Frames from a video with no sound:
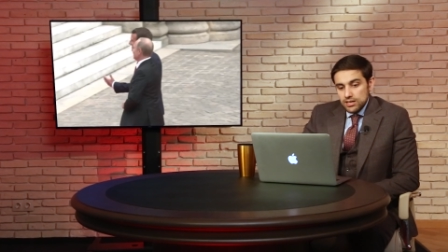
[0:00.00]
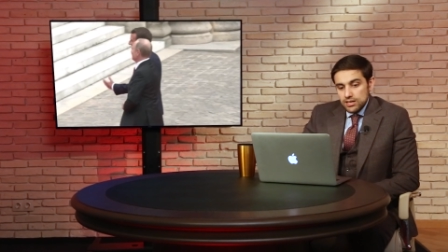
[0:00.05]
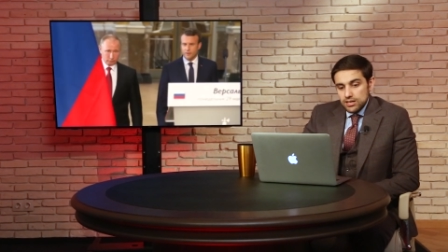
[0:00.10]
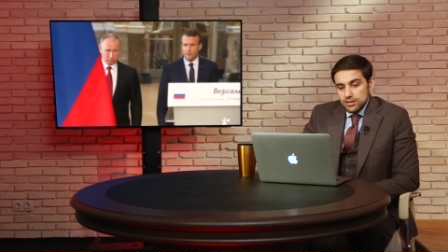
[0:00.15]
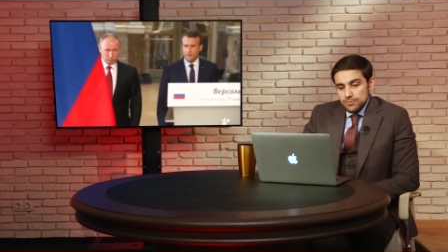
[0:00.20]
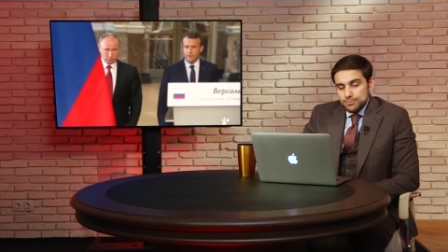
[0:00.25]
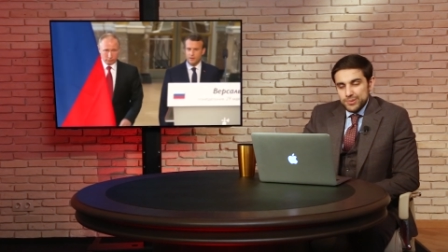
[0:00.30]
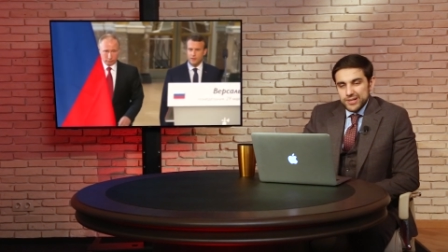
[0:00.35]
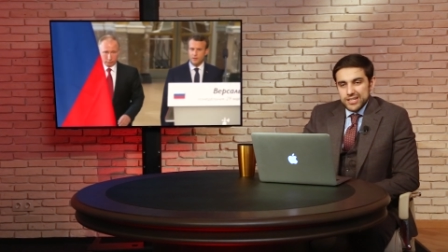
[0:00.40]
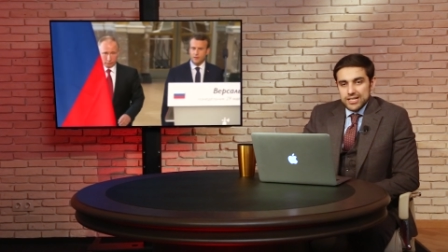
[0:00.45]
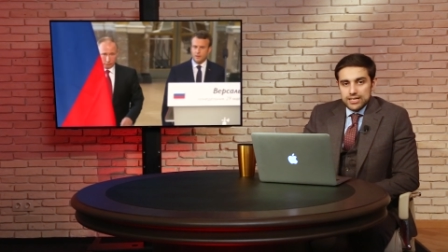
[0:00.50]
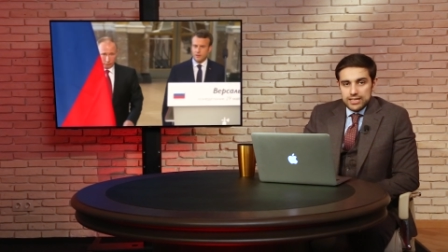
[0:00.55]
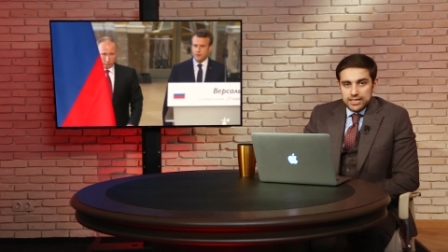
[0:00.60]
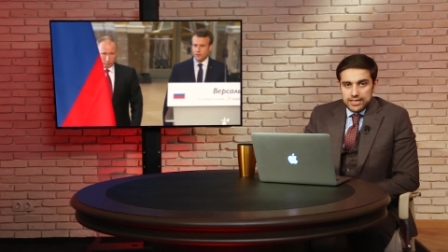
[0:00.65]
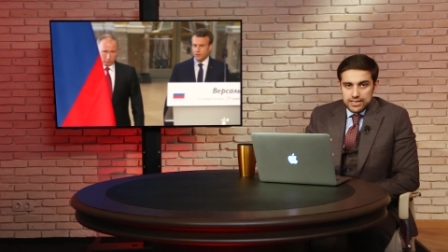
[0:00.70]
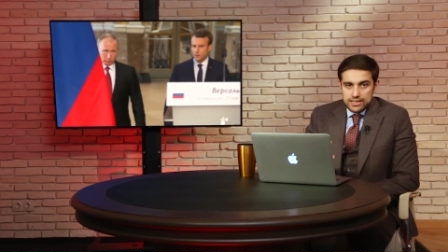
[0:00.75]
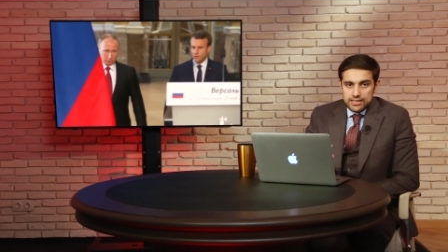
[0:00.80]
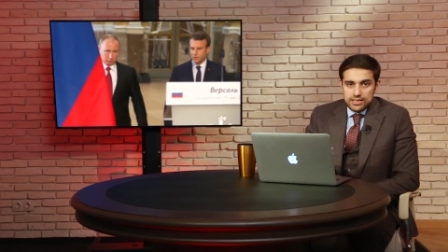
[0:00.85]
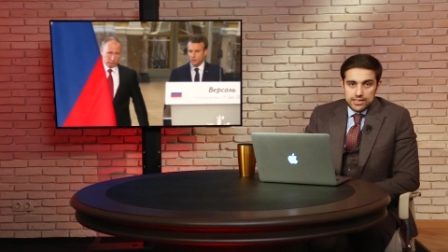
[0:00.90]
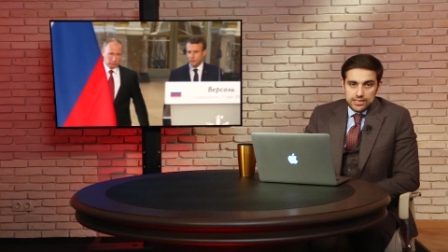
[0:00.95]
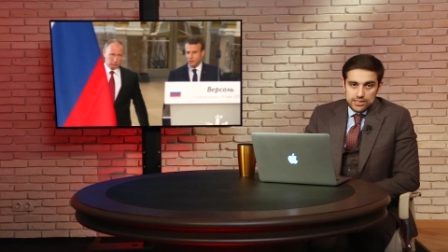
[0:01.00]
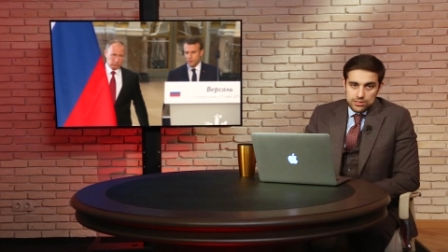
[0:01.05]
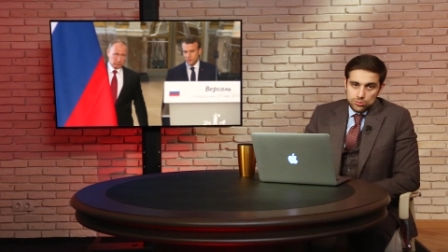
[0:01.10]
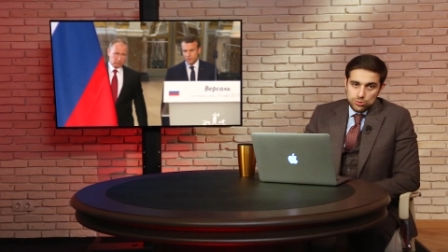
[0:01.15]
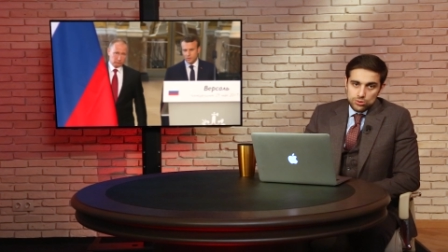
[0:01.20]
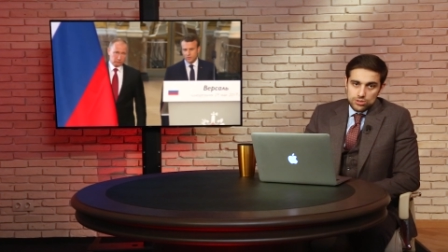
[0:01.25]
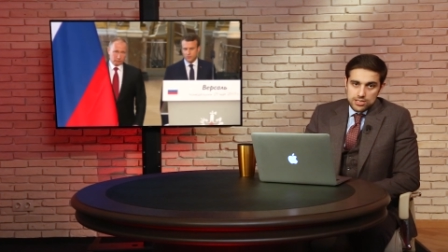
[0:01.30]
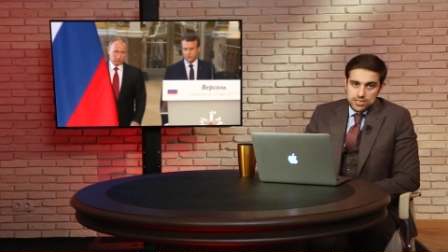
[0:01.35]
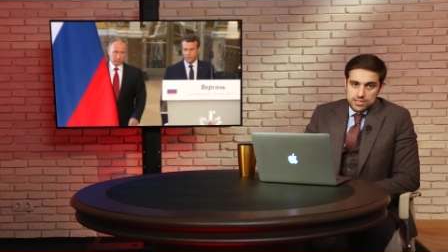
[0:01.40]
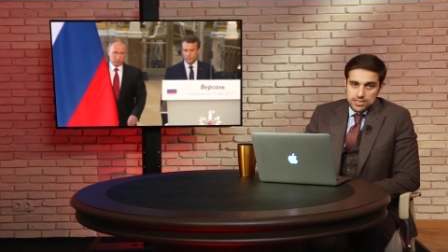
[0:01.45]
А, параллельно
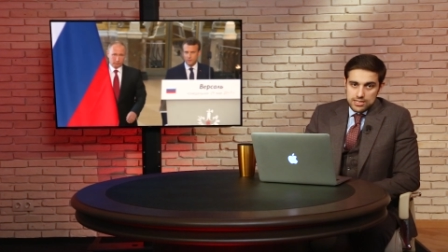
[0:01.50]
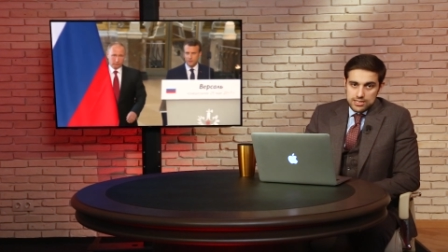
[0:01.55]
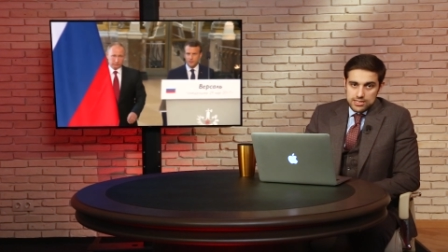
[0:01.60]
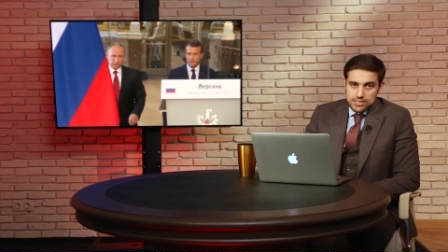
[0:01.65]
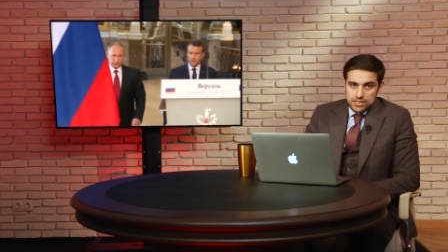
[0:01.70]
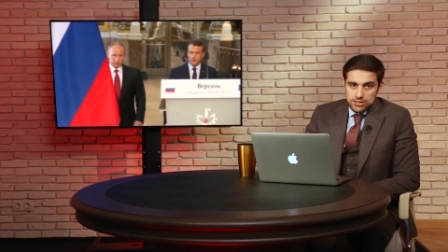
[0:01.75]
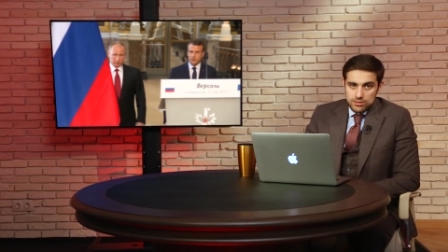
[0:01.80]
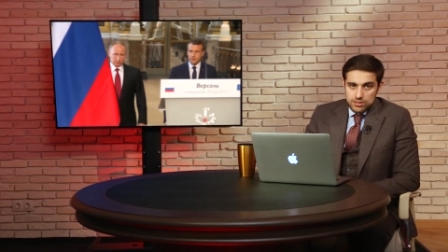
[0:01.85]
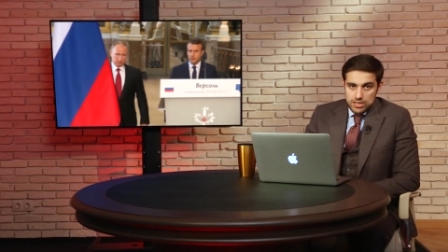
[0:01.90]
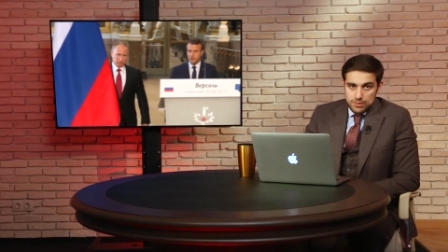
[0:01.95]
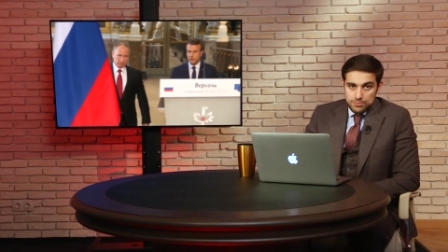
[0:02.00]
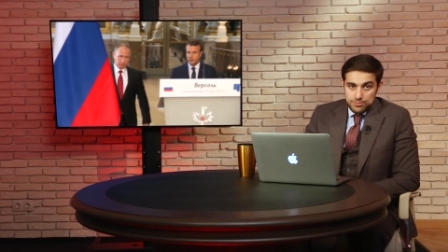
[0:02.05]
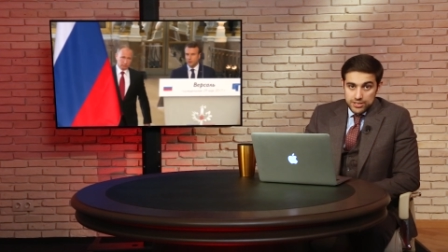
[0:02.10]
идут, кстати говоря,